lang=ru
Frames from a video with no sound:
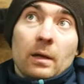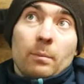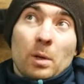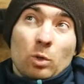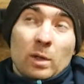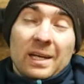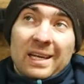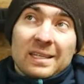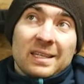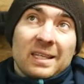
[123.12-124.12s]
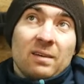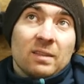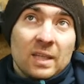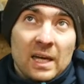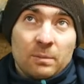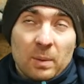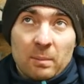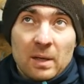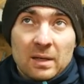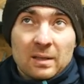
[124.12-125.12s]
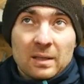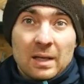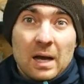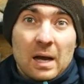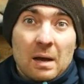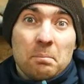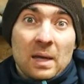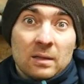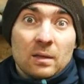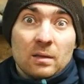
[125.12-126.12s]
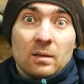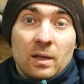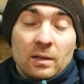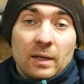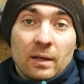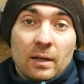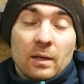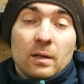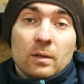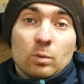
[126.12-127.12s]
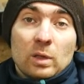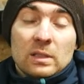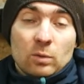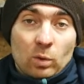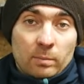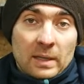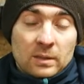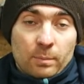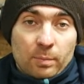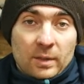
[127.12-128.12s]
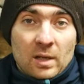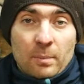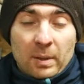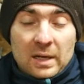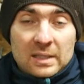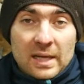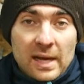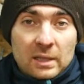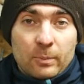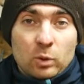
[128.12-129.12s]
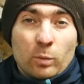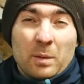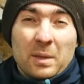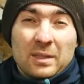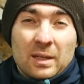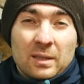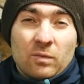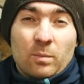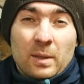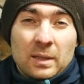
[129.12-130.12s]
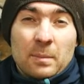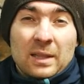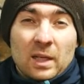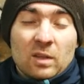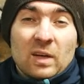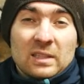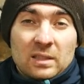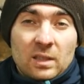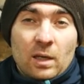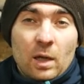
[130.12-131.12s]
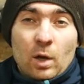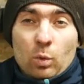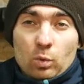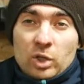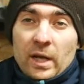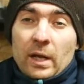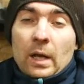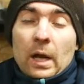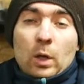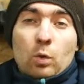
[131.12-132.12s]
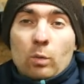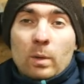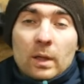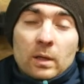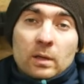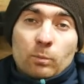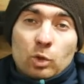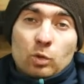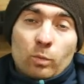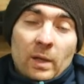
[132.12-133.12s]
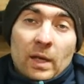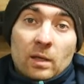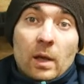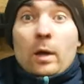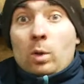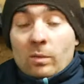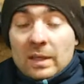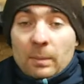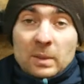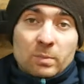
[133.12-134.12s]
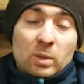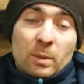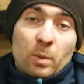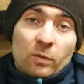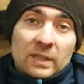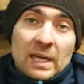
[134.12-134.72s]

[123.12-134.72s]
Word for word: В продольных резах не хватает примерно на метр длины. То есть он метр длины прорезает, потом на метр, на метр двадцати уже аккум может умереть. Ну давайте посмотрим ее в